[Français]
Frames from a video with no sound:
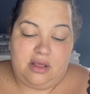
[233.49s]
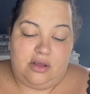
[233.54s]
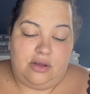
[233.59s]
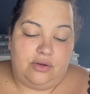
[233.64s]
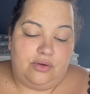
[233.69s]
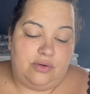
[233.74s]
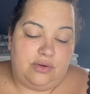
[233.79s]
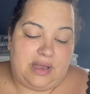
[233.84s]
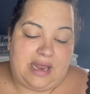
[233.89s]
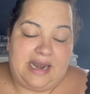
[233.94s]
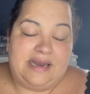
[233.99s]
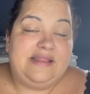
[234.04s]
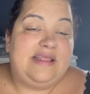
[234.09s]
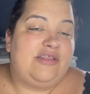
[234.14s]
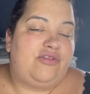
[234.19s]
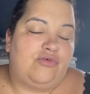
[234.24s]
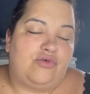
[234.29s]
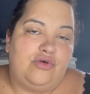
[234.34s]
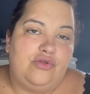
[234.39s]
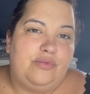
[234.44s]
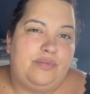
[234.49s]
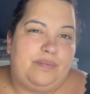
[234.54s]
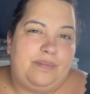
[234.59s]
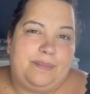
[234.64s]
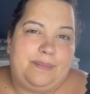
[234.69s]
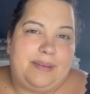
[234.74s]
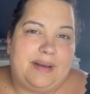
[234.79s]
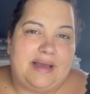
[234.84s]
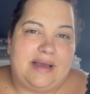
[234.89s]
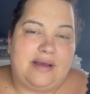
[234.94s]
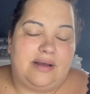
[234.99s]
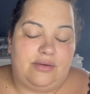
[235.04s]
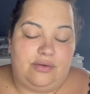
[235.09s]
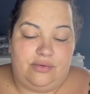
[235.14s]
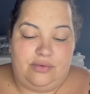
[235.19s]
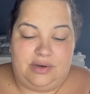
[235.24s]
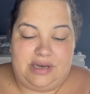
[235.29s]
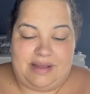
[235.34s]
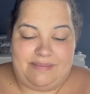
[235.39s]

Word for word: Euh, elle détrône pas euh, la